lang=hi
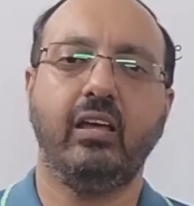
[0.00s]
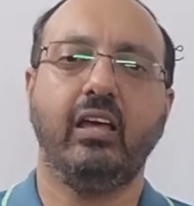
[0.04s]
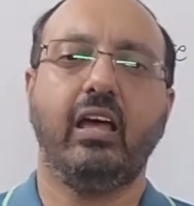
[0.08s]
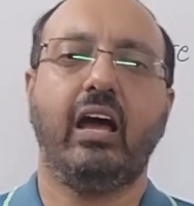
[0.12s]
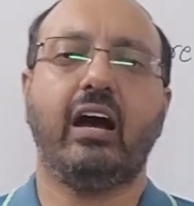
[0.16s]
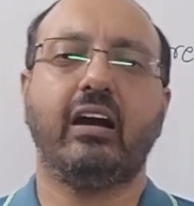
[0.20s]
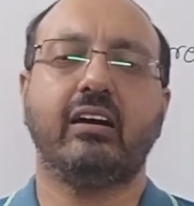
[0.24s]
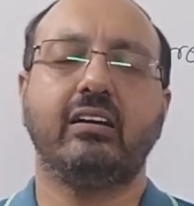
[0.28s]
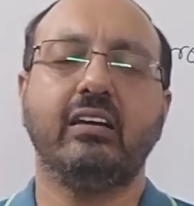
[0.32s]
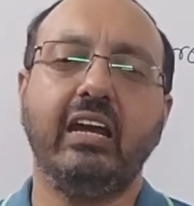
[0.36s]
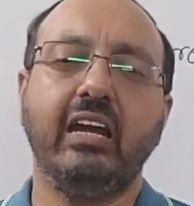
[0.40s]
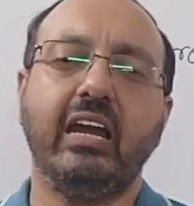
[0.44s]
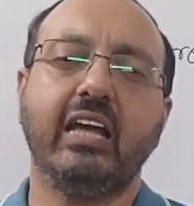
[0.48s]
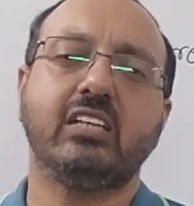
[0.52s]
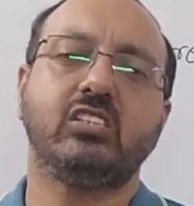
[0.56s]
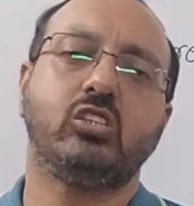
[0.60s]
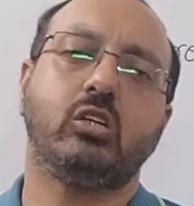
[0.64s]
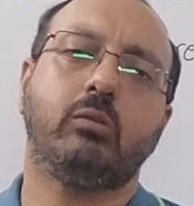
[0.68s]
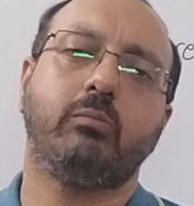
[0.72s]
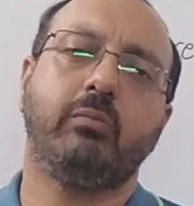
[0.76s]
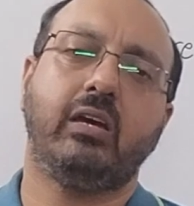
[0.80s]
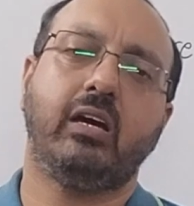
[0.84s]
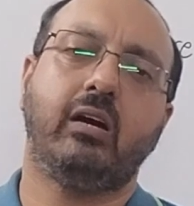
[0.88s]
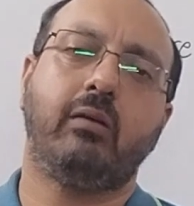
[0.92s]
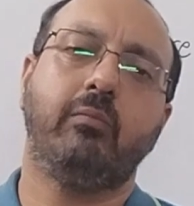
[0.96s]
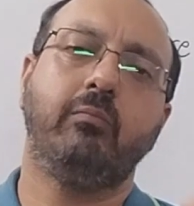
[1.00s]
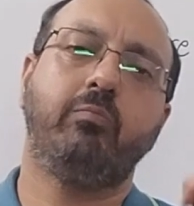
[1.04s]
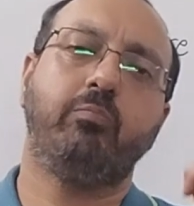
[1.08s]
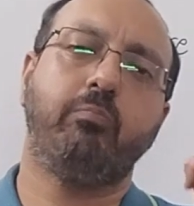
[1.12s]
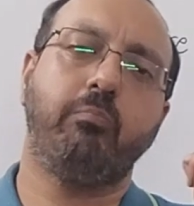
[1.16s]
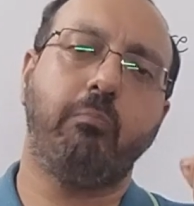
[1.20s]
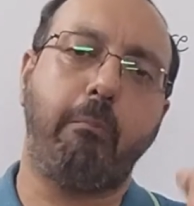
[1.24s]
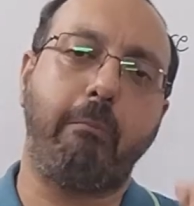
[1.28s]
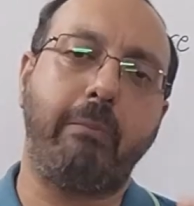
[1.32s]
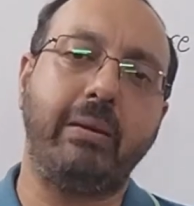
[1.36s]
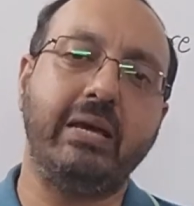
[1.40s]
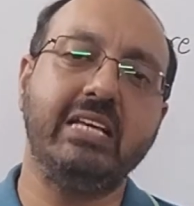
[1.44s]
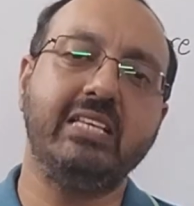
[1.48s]
अगले लेक्चर में हम
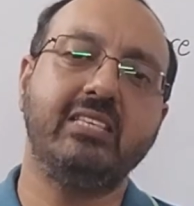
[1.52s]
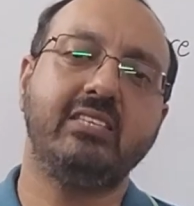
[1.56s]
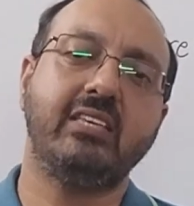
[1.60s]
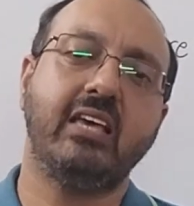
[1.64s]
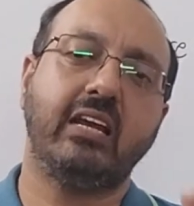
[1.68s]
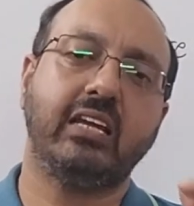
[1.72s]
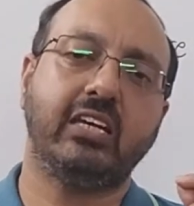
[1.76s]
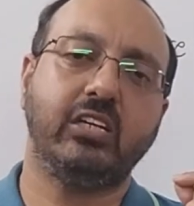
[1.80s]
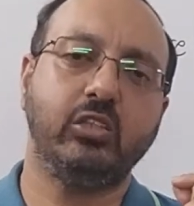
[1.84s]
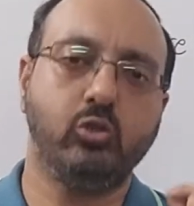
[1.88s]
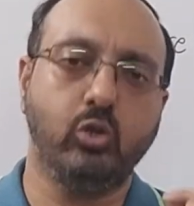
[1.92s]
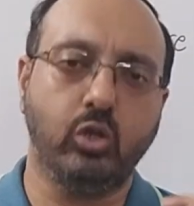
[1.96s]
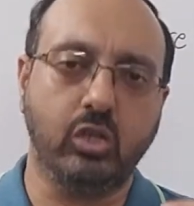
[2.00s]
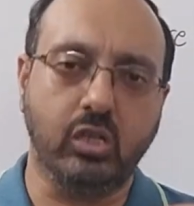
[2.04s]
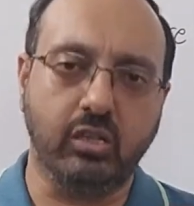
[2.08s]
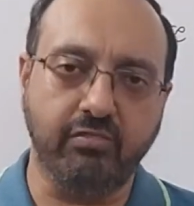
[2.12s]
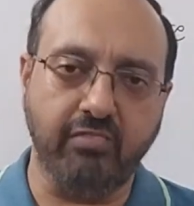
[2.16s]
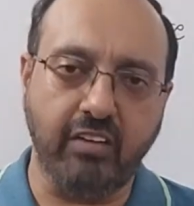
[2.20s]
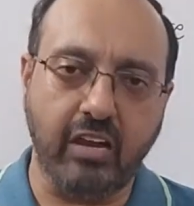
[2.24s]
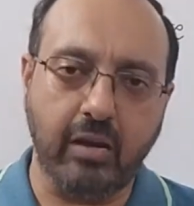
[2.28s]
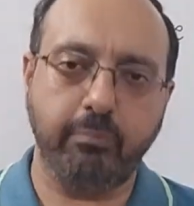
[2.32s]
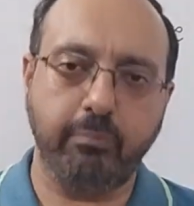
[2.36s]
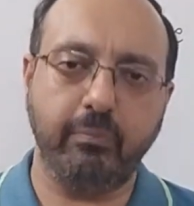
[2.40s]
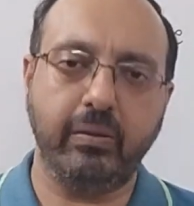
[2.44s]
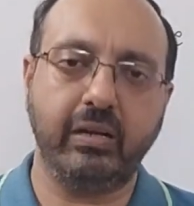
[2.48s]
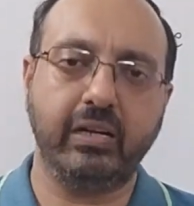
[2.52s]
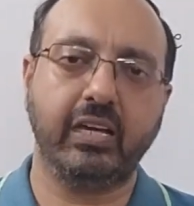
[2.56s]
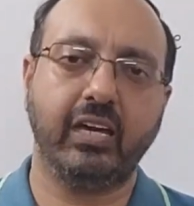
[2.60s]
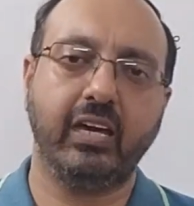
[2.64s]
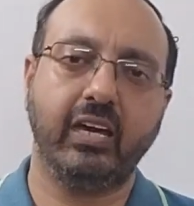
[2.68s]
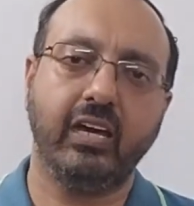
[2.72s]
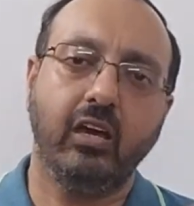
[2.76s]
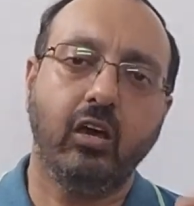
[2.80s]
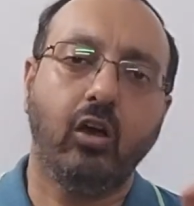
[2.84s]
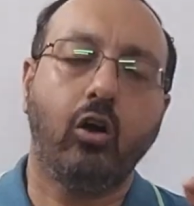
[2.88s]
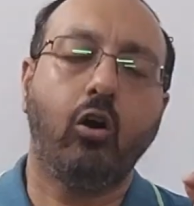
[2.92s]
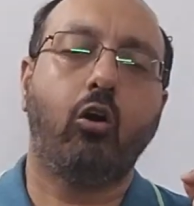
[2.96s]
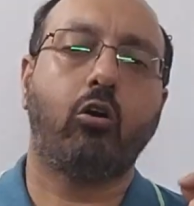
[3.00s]
बी सेल की जो डेवलपमेंट है
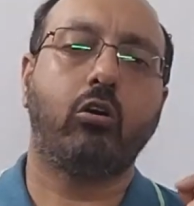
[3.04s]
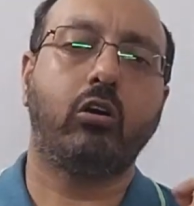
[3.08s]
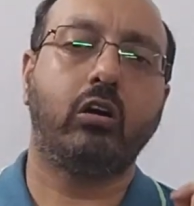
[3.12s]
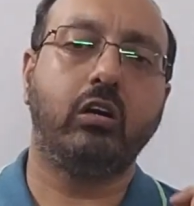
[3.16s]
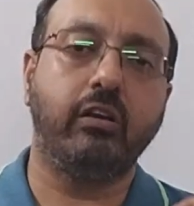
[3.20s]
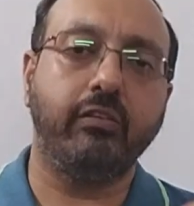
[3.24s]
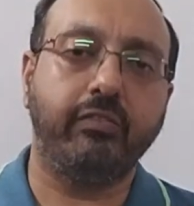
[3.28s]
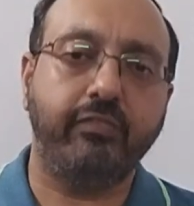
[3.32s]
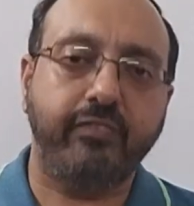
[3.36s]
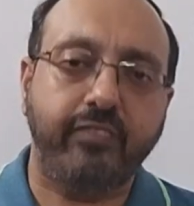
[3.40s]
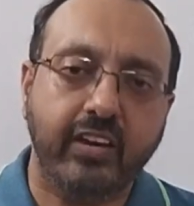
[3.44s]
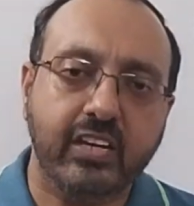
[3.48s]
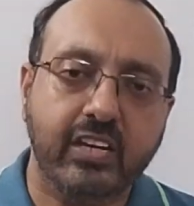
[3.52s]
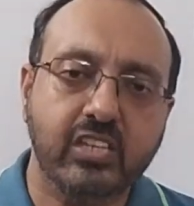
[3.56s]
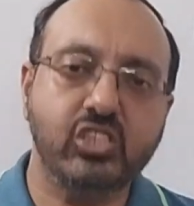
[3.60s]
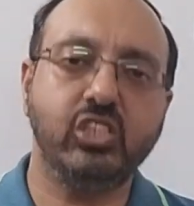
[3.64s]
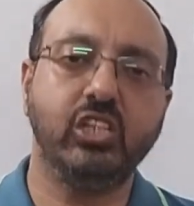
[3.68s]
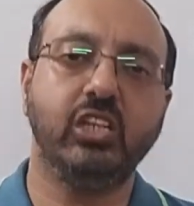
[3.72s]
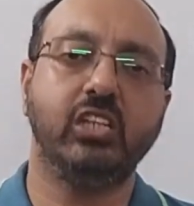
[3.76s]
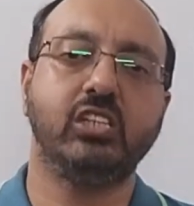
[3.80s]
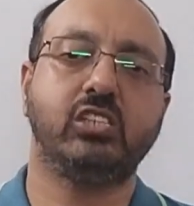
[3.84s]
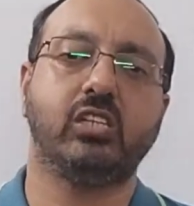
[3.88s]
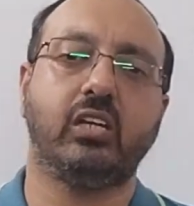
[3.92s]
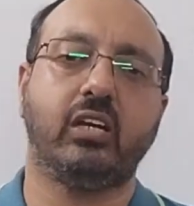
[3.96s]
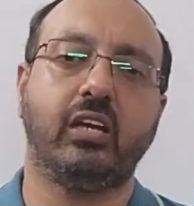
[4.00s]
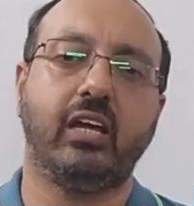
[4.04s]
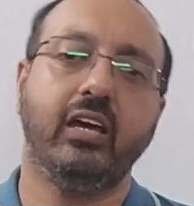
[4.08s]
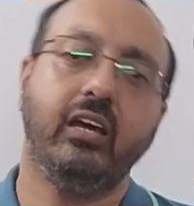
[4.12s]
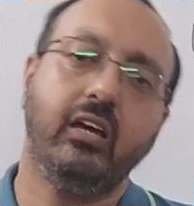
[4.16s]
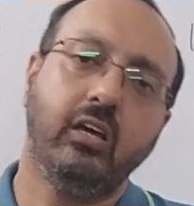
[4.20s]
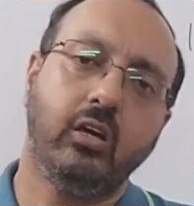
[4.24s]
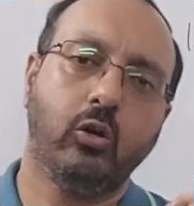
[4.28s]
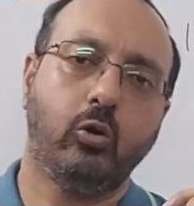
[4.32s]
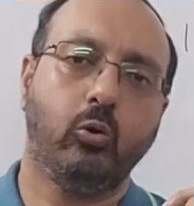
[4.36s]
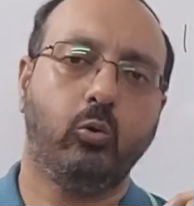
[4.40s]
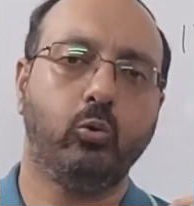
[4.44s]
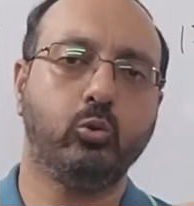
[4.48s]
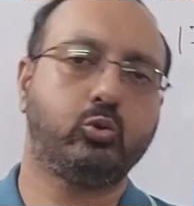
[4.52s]
और डिफ्रेंशिएशन है
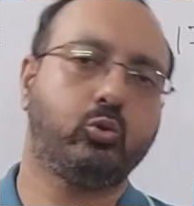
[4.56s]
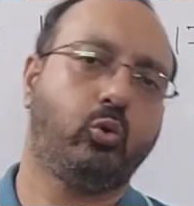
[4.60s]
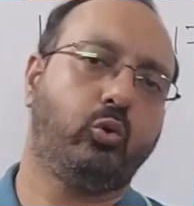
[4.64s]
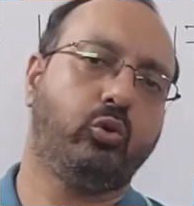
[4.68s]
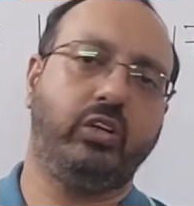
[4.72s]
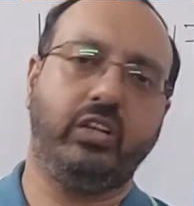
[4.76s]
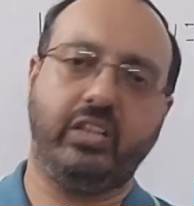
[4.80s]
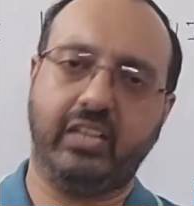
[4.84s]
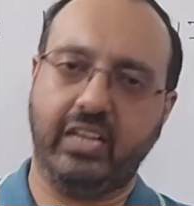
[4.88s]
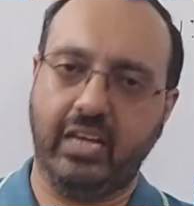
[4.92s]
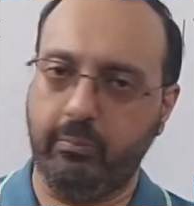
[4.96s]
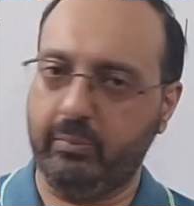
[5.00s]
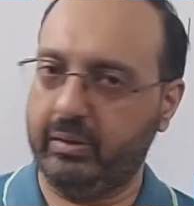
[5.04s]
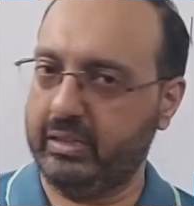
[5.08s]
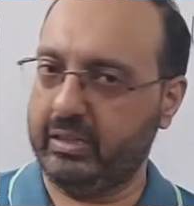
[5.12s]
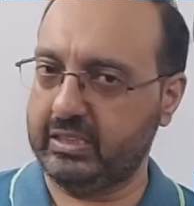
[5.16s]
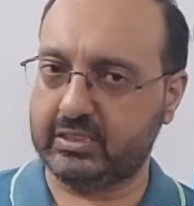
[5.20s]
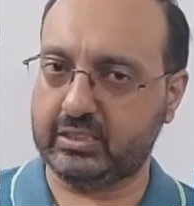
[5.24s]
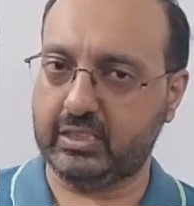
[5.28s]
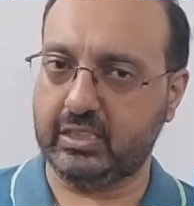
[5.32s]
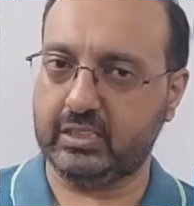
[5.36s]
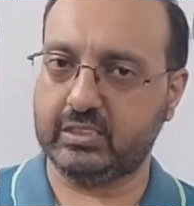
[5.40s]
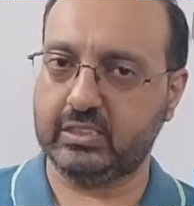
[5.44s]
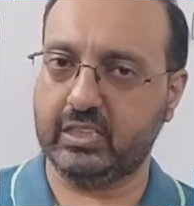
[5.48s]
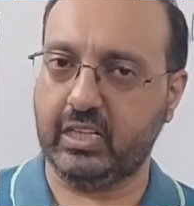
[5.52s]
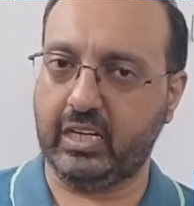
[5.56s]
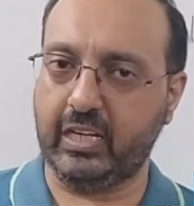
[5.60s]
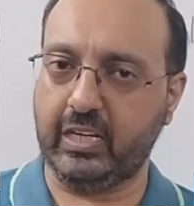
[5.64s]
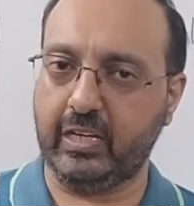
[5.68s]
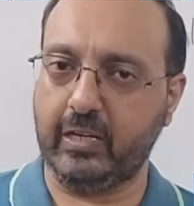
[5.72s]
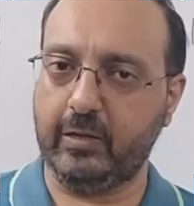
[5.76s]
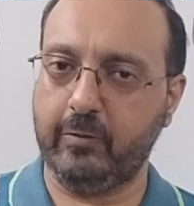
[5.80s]
उसको डिटेल में डिस्कस करेंगे